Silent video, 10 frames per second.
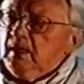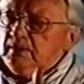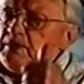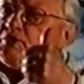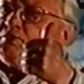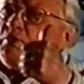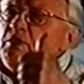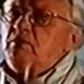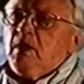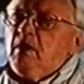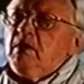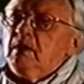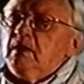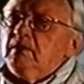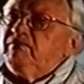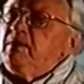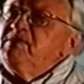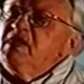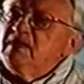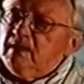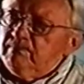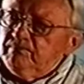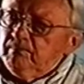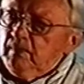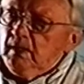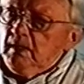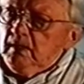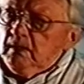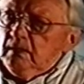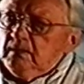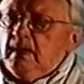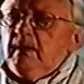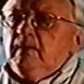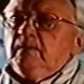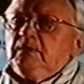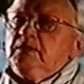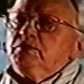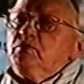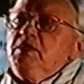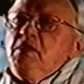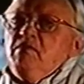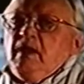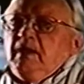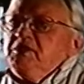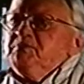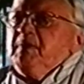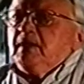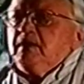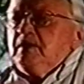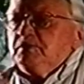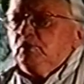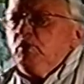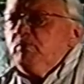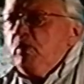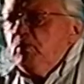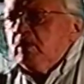Destruiu a família. Né? destruiu a esperança do povo